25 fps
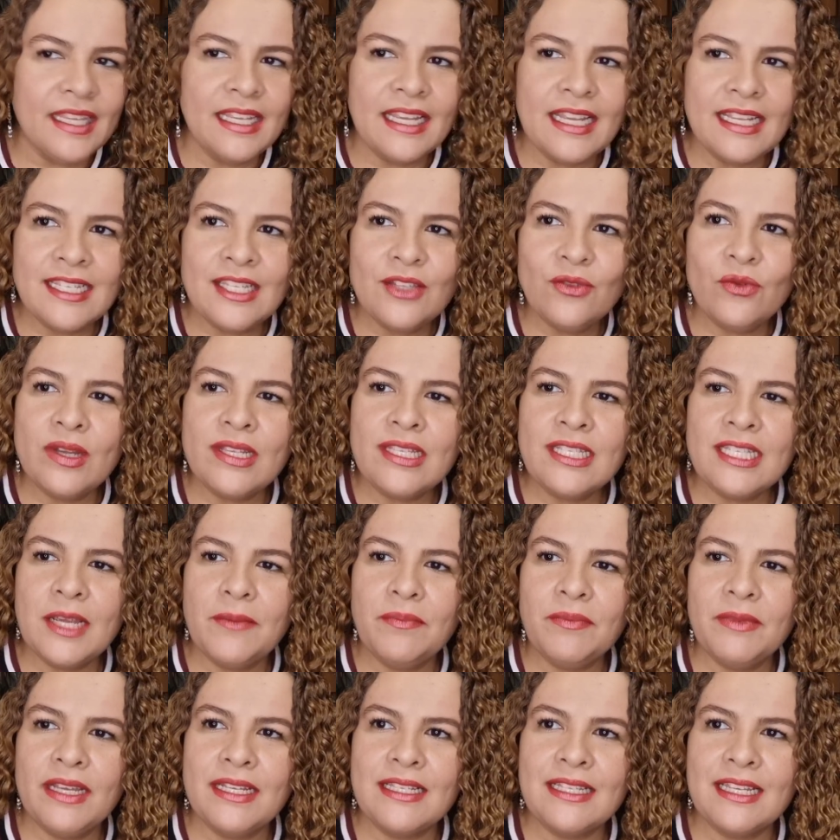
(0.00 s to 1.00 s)
Que si tú
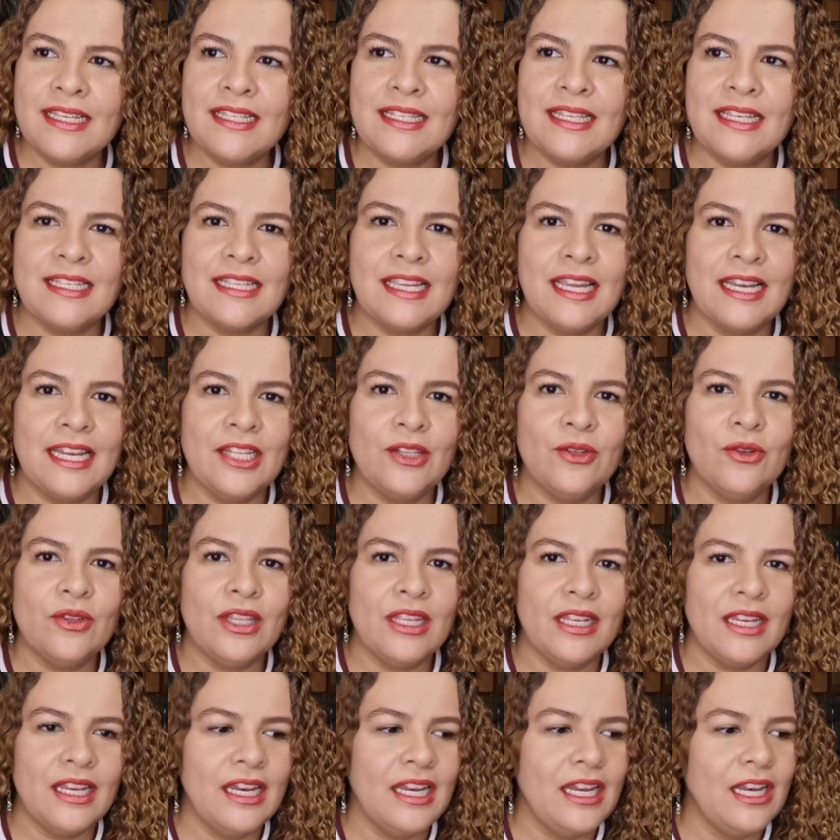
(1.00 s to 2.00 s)
aceptas que estás queriendo
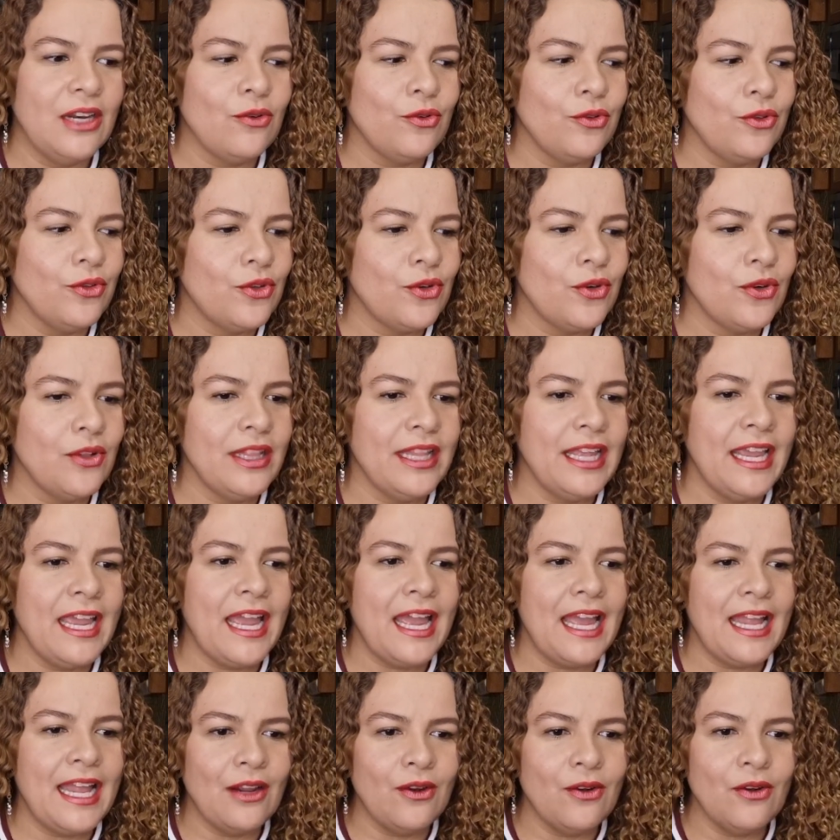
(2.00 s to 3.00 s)
tener el control de
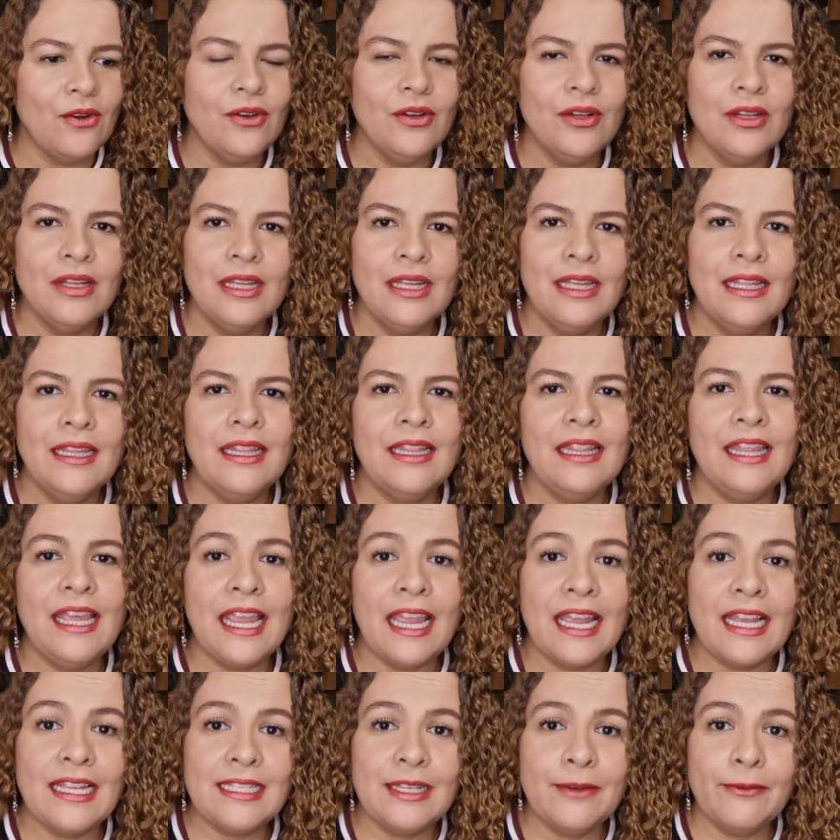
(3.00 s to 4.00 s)
algo,
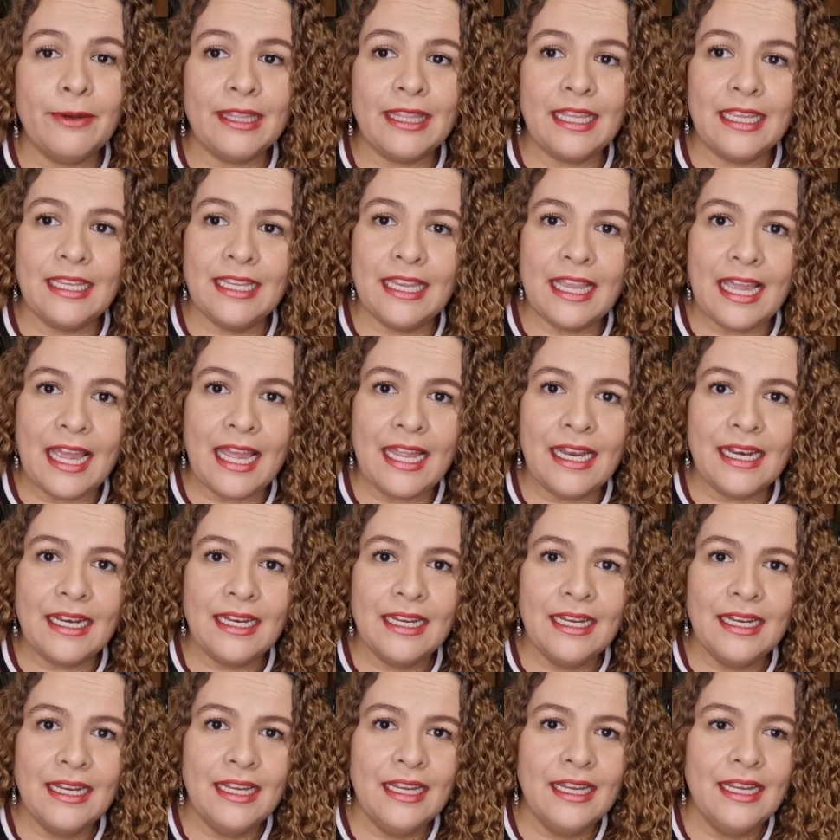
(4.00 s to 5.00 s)
dejas de batallar
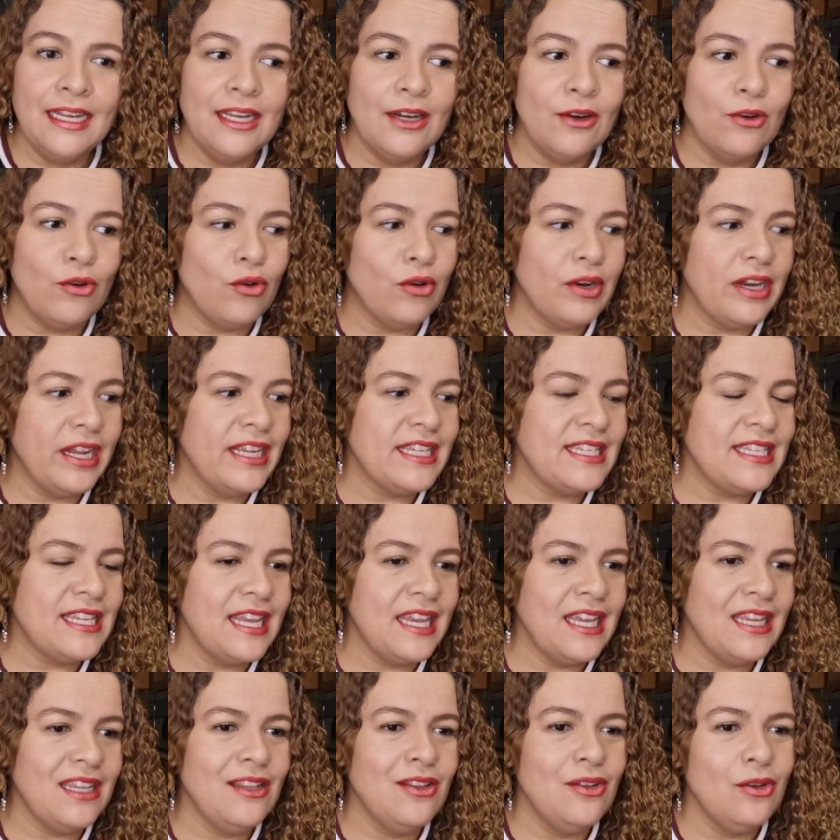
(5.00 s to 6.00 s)
con
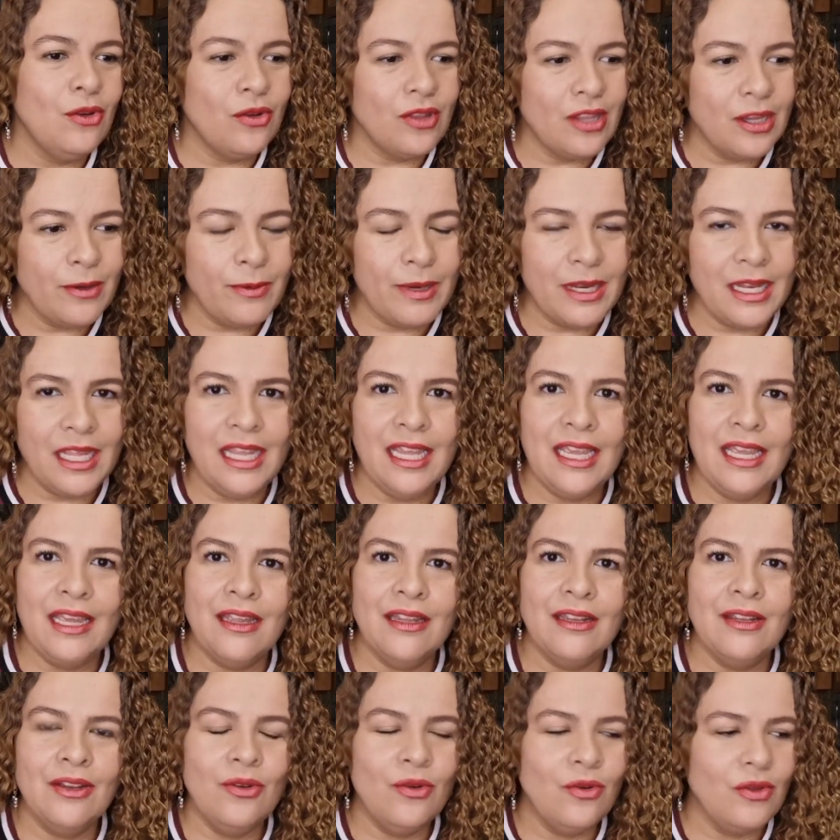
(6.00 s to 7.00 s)
ese no
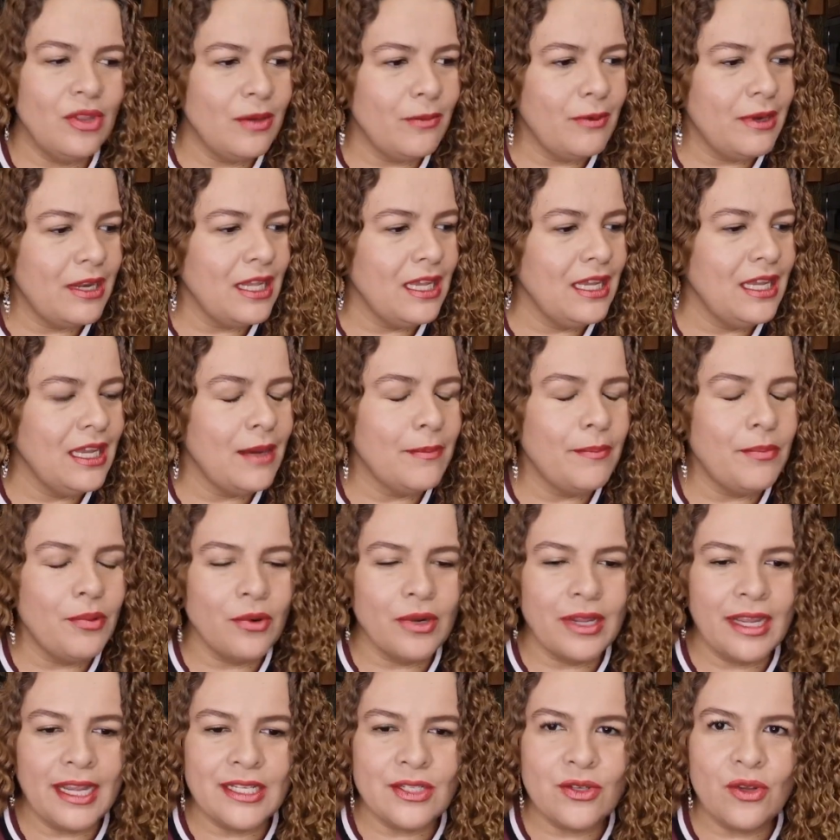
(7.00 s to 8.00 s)
debería, no debería,
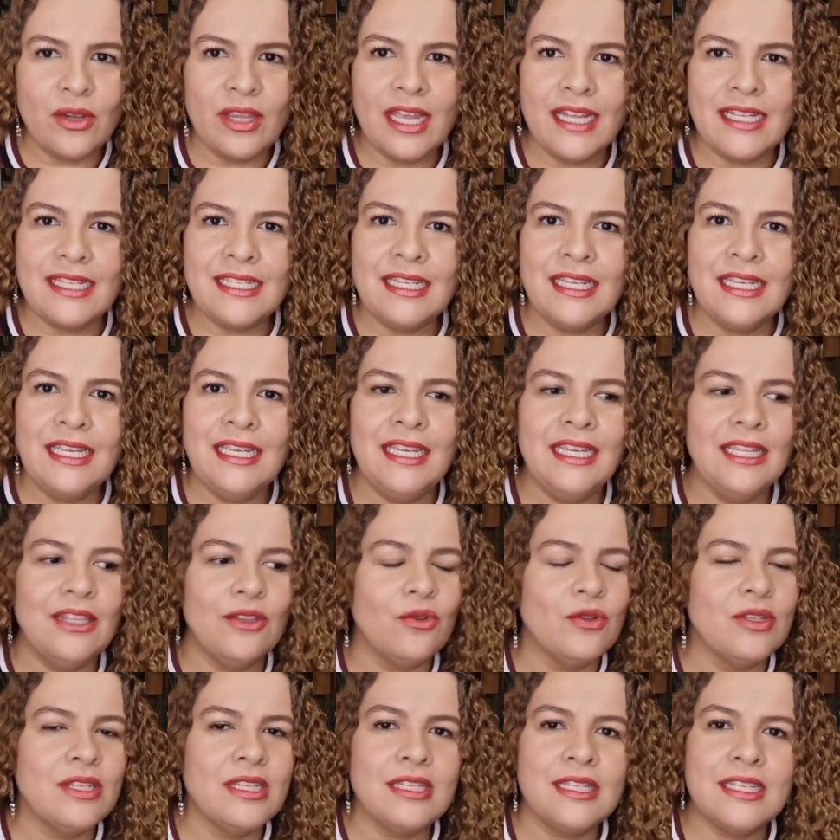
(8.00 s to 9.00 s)
¿por qué soy así? Y
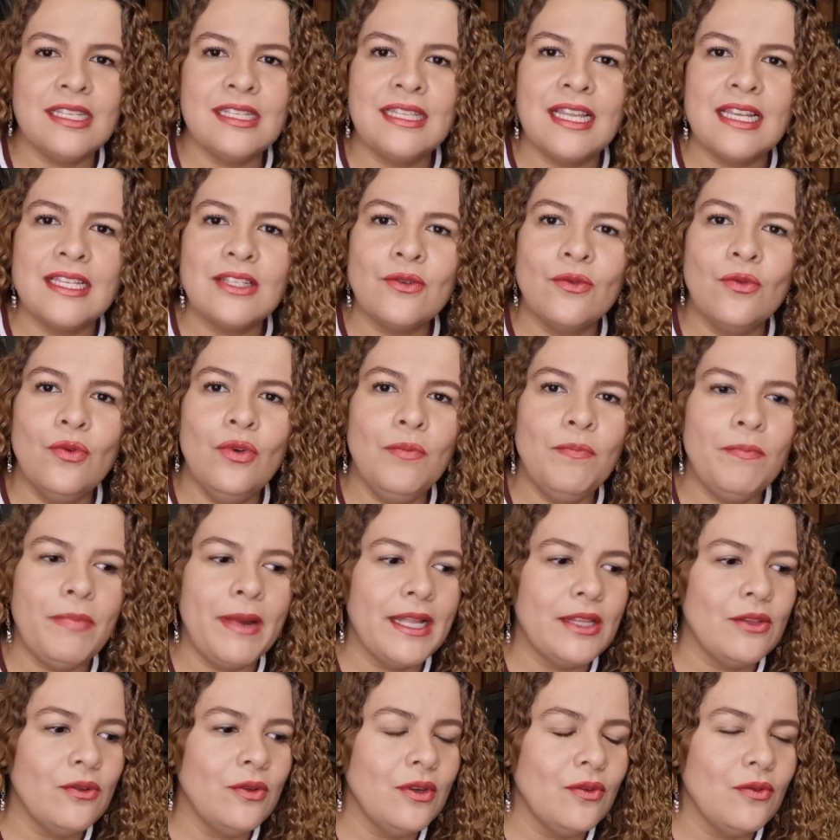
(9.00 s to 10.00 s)
entonces te estás
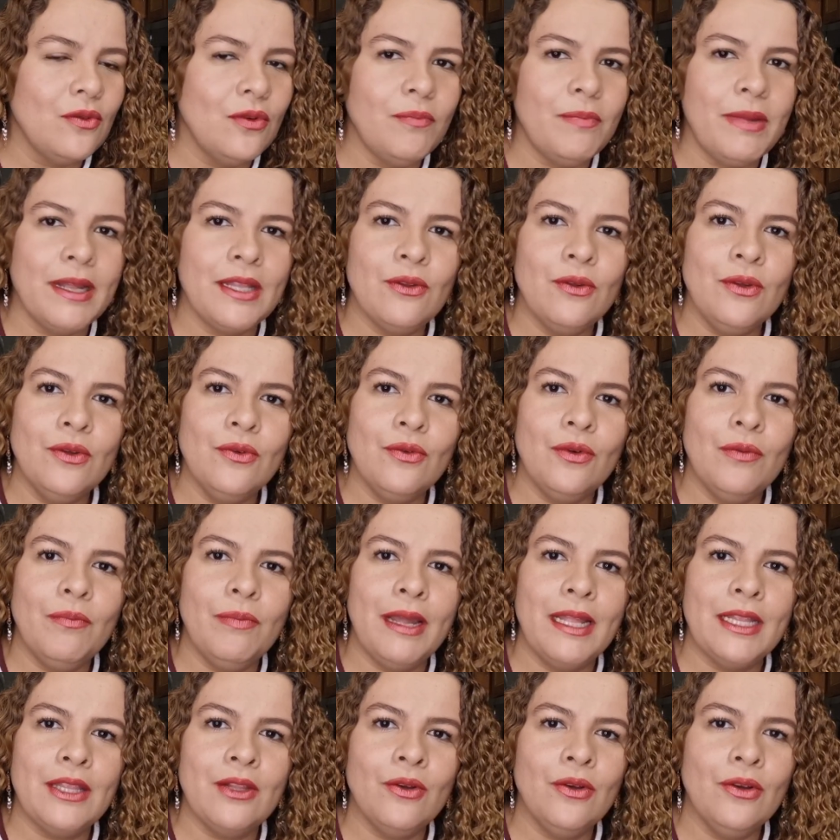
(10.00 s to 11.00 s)
culpando y culpando y
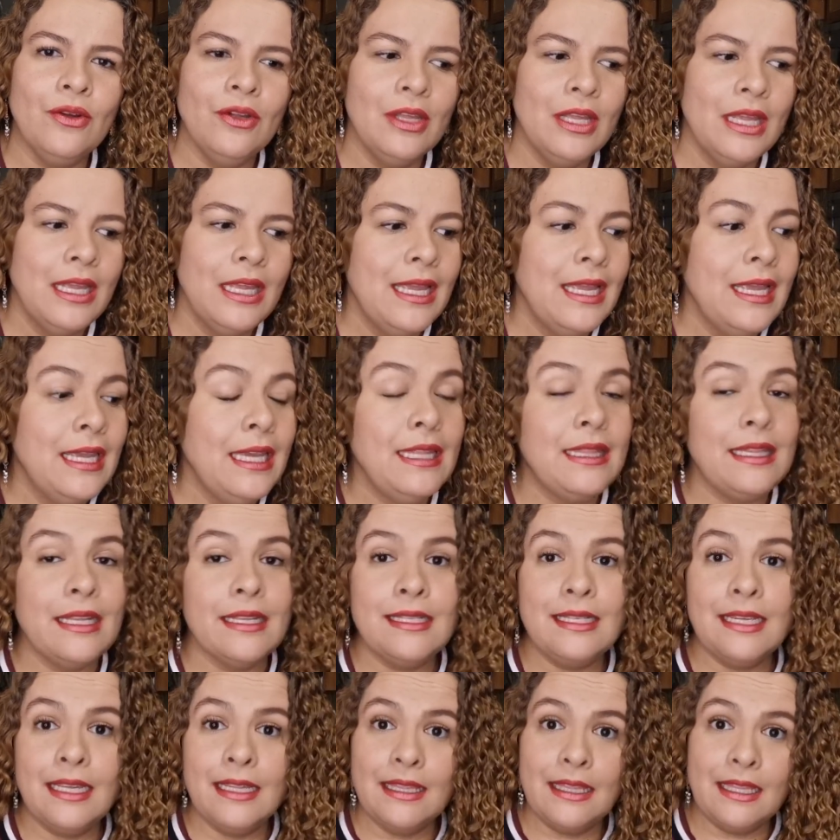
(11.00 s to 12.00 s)
culpando y te
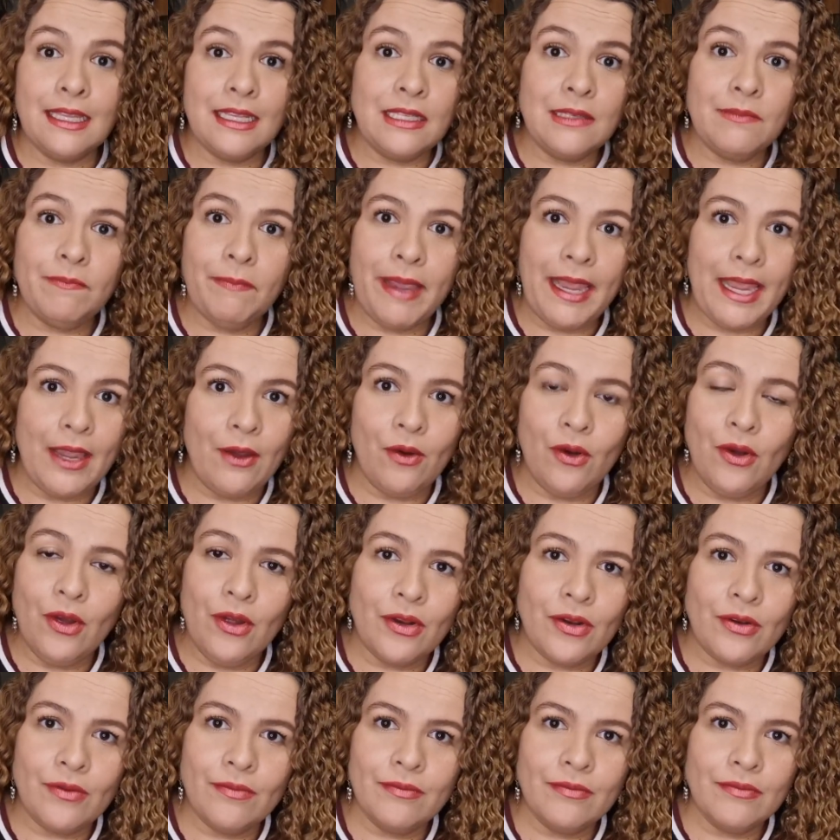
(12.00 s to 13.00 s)
sientes
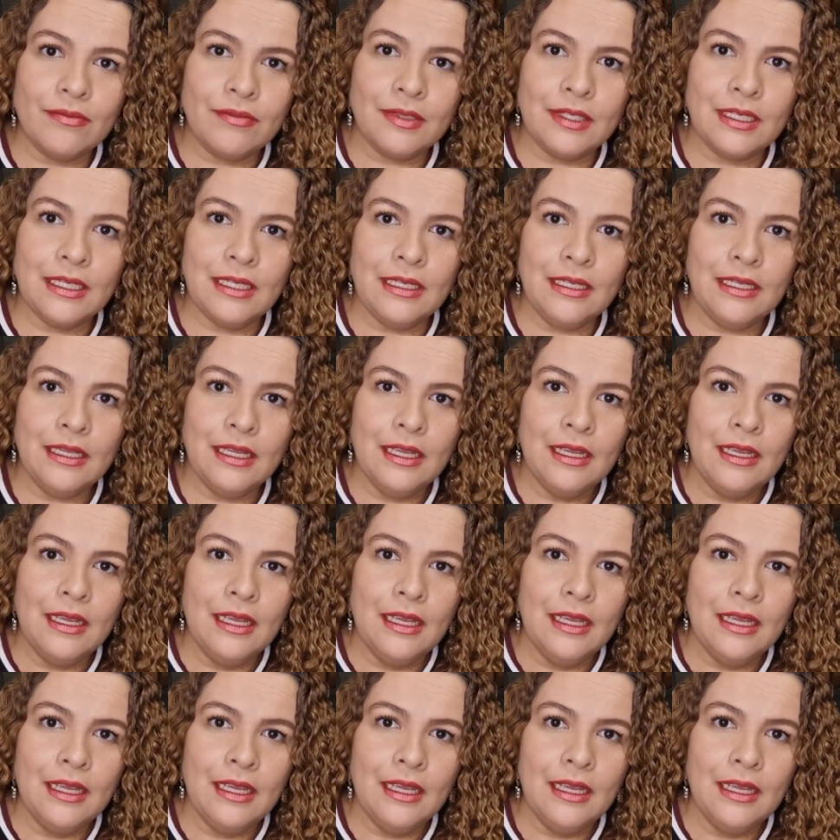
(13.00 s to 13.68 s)
peor, ¿sí?